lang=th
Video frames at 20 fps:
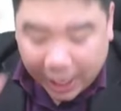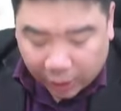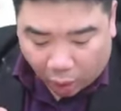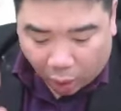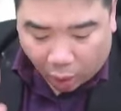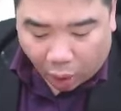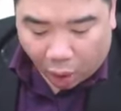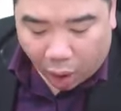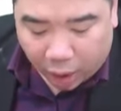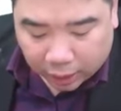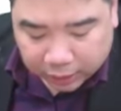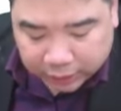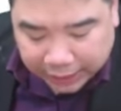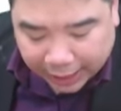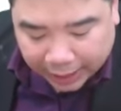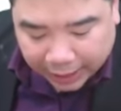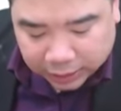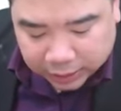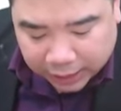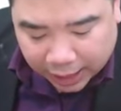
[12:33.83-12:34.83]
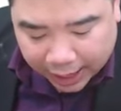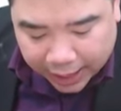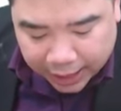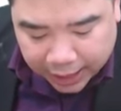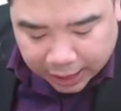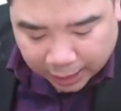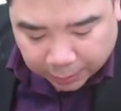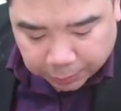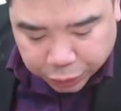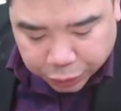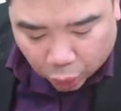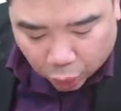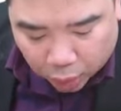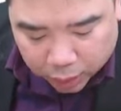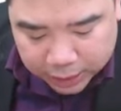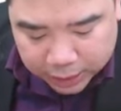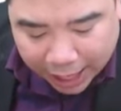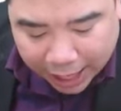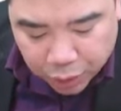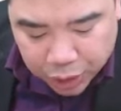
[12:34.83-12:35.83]
ของจะใช้กับโจท
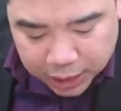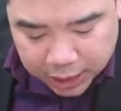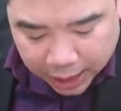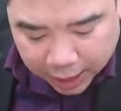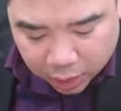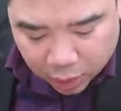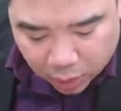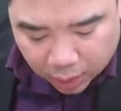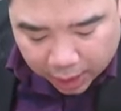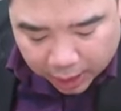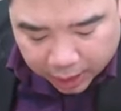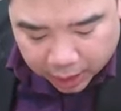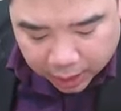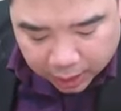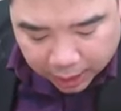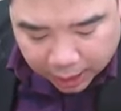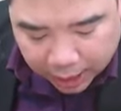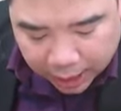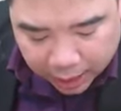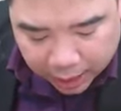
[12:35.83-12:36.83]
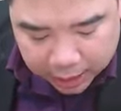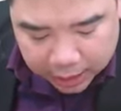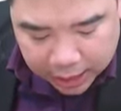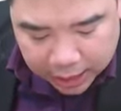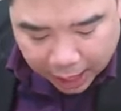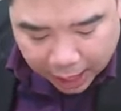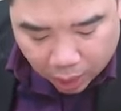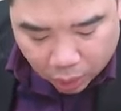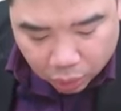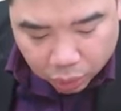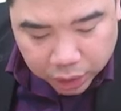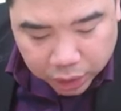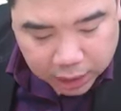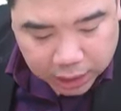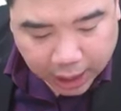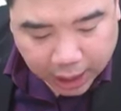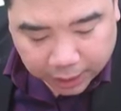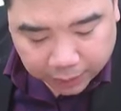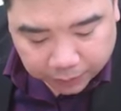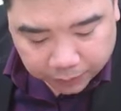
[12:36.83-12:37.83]
ย์เย่าเยือนด้วยนะฮะเย่าเยื
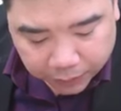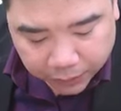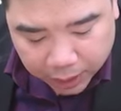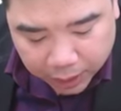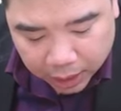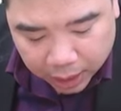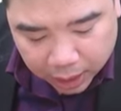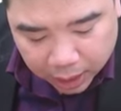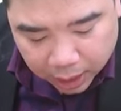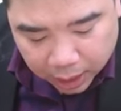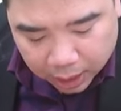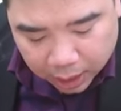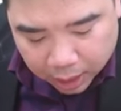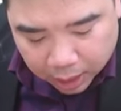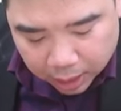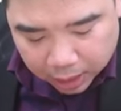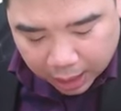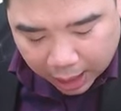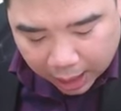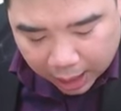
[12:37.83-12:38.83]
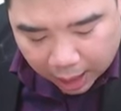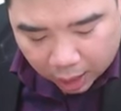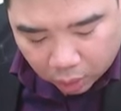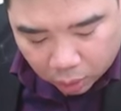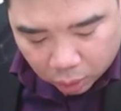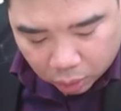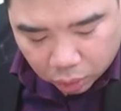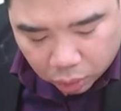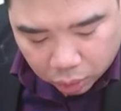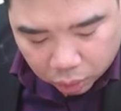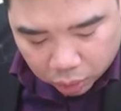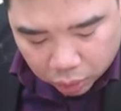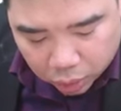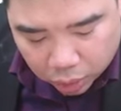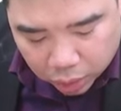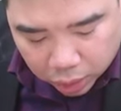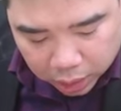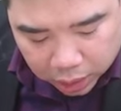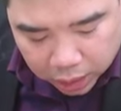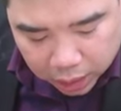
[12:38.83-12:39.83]
อนเย่า
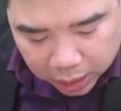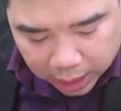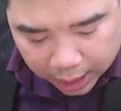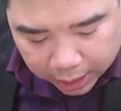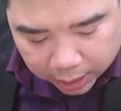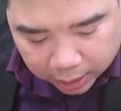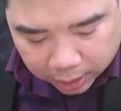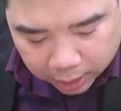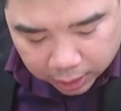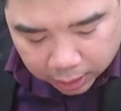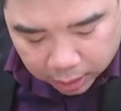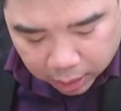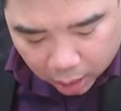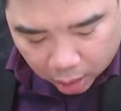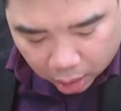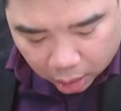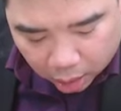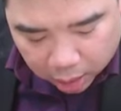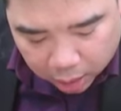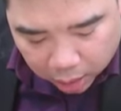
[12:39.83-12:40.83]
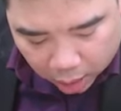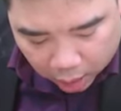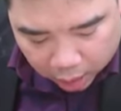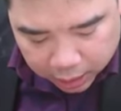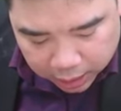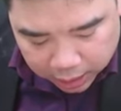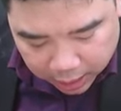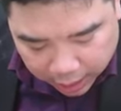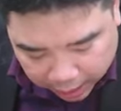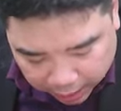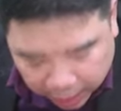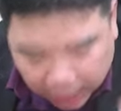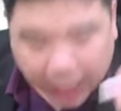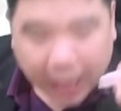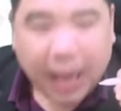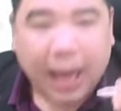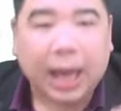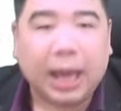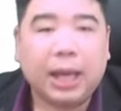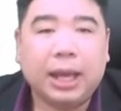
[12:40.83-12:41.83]
เยือน ยอเอนอเยือน
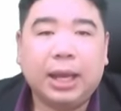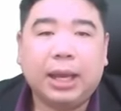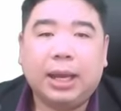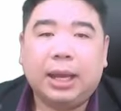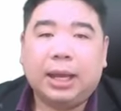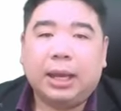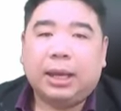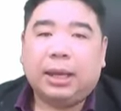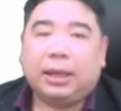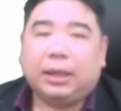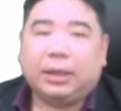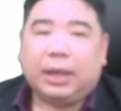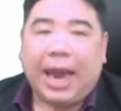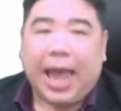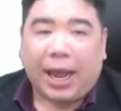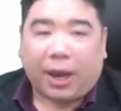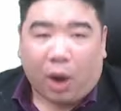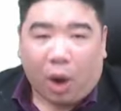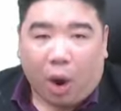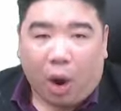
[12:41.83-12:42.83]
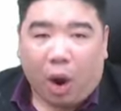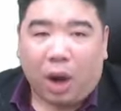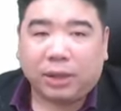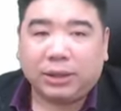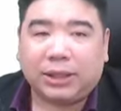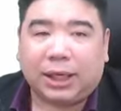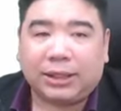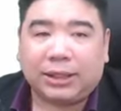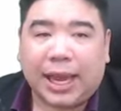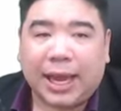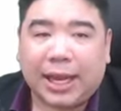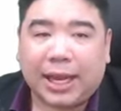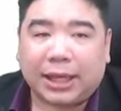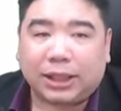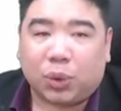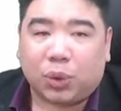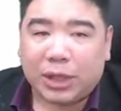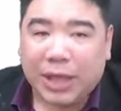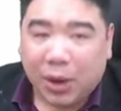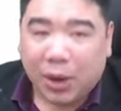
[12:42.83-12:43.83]
อ่าและของจะใช้กับ
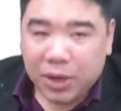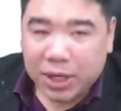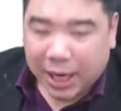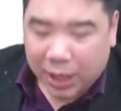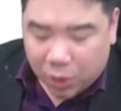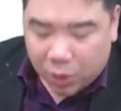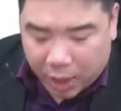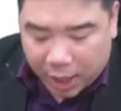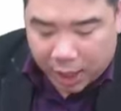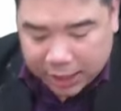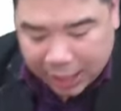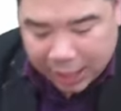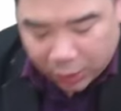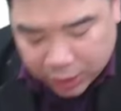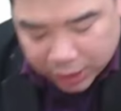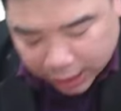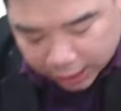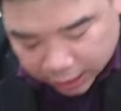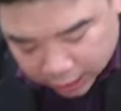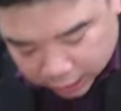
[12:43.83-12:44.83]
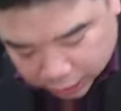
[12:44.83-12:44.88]
สูตรเย่าเยือนด้วยเย่าเยือนคือ